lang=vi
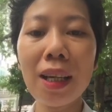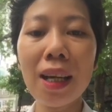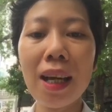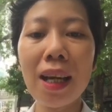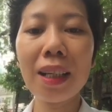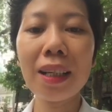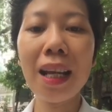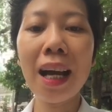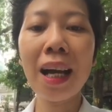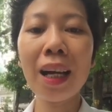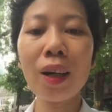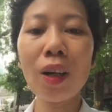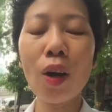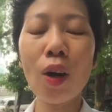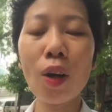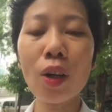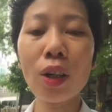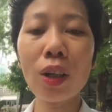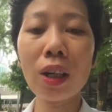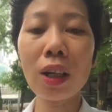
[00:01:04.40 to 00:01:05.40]
đang có
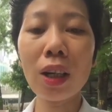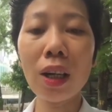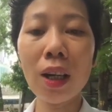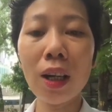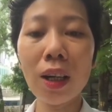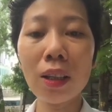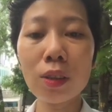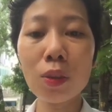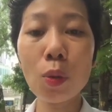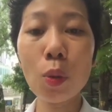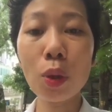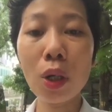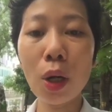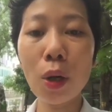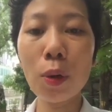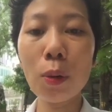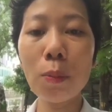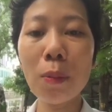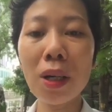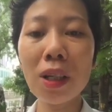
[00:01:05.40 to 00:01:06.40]
uh, nhu
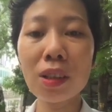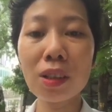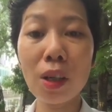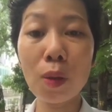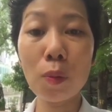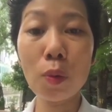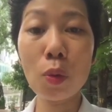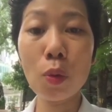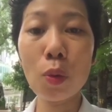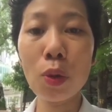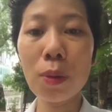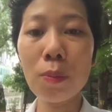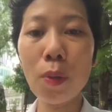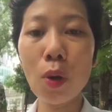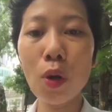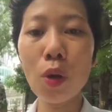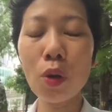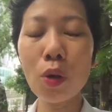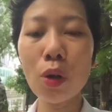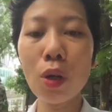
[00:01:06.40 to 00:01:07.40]
cầu mở rộng quy
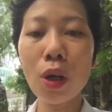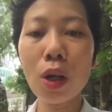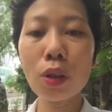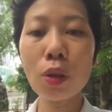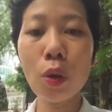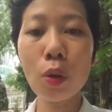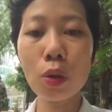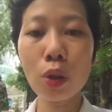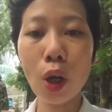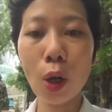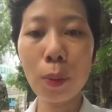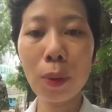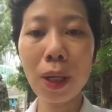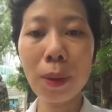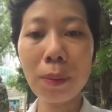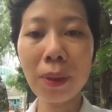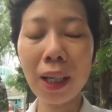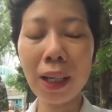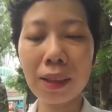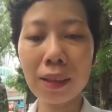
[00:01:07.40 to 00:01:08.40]
mô đội nhóm khắp
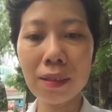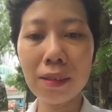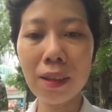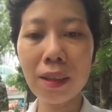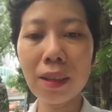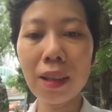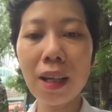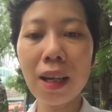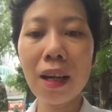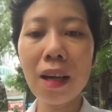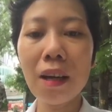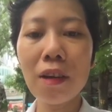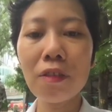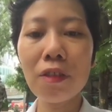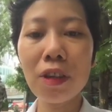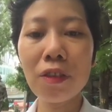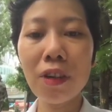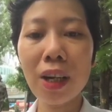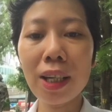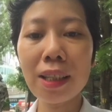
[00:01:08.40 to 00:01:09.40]
cả nước.
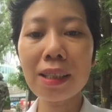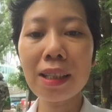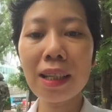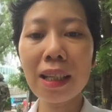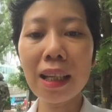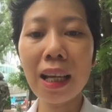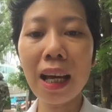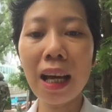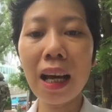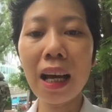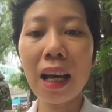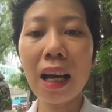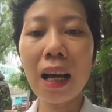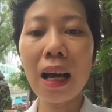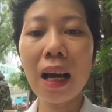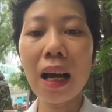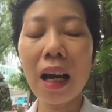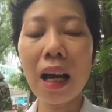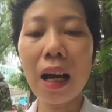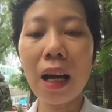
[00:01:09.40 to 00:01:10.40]
Vì vậy rất là
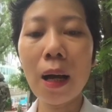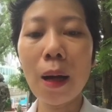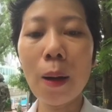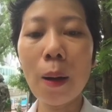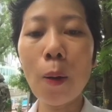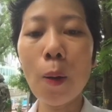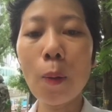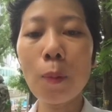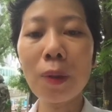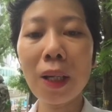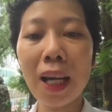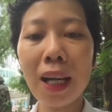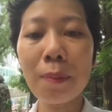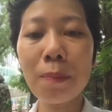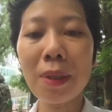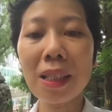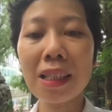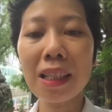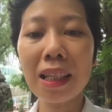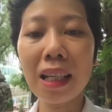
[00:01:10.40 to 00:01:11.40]
uh, hôm nay
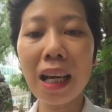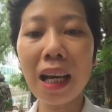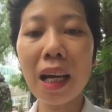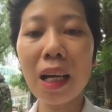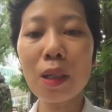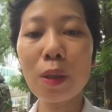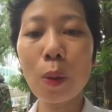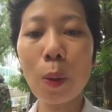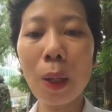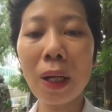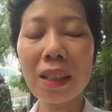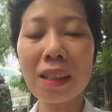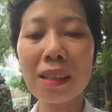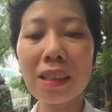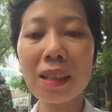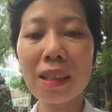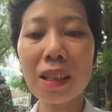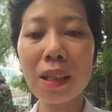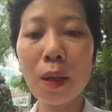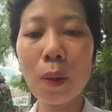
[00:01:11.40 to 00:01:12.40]
mình rất là hân hoan
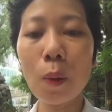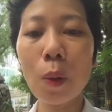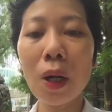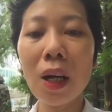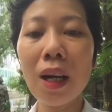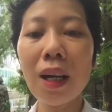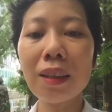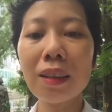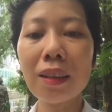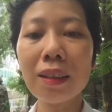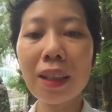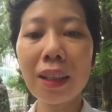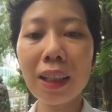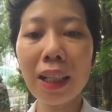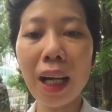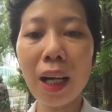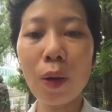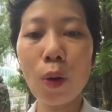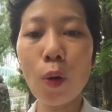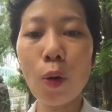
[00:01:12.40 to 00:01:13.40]
giới thiệu tới tất
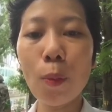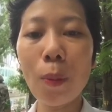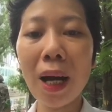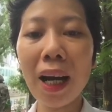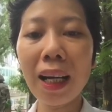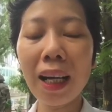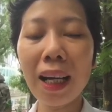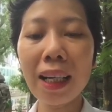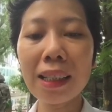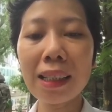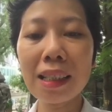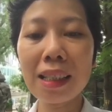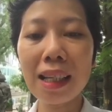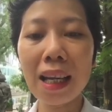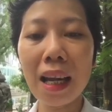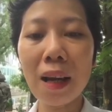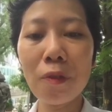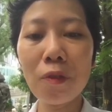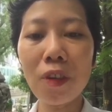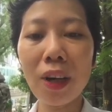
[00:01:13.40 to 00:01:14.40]
cả cô bác, anh chị
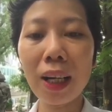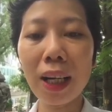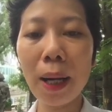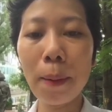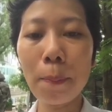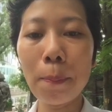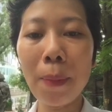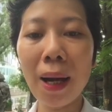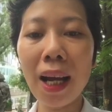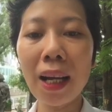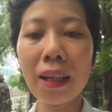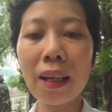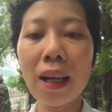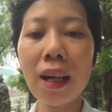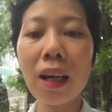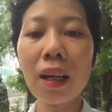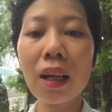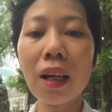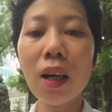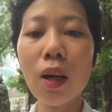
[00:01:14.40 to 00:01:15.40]
em và các bạn
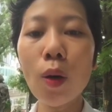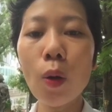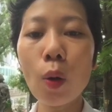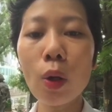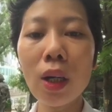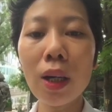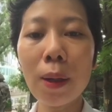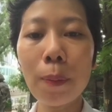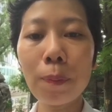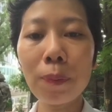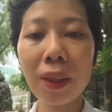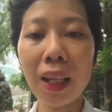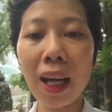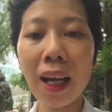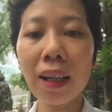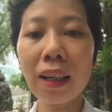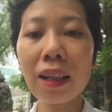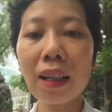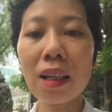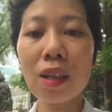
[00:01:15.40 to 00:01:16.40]
cơ hội hợp
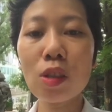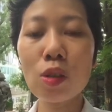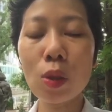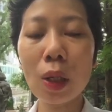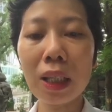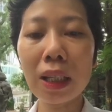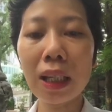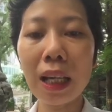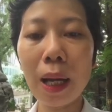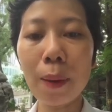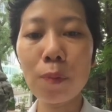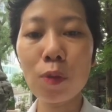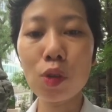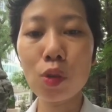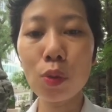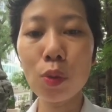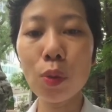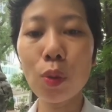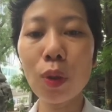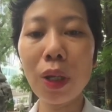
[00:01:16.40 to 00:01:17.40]
tác kinh doanh làm
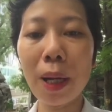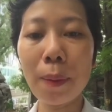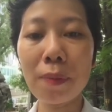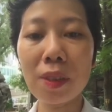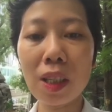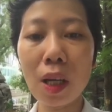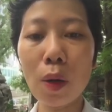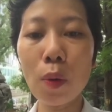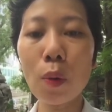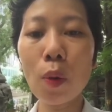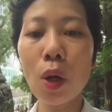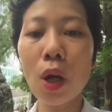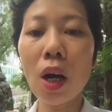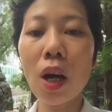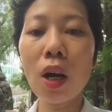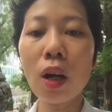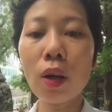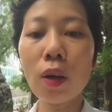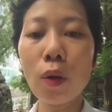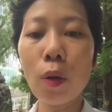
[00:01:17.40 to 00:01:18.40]
chủ làm giàu
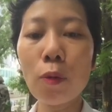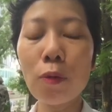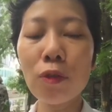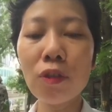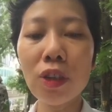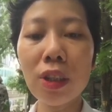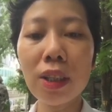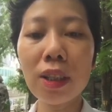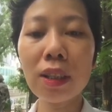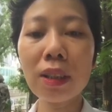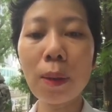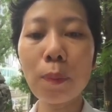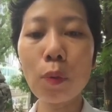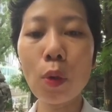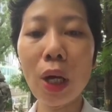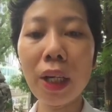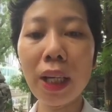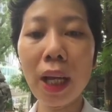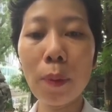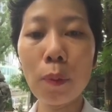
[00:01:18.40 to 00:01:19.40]
cùng với tập
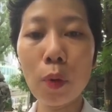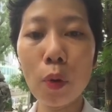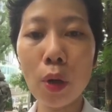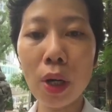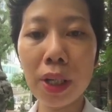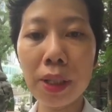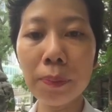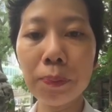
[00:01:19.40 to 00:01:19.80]
đoàn Amway.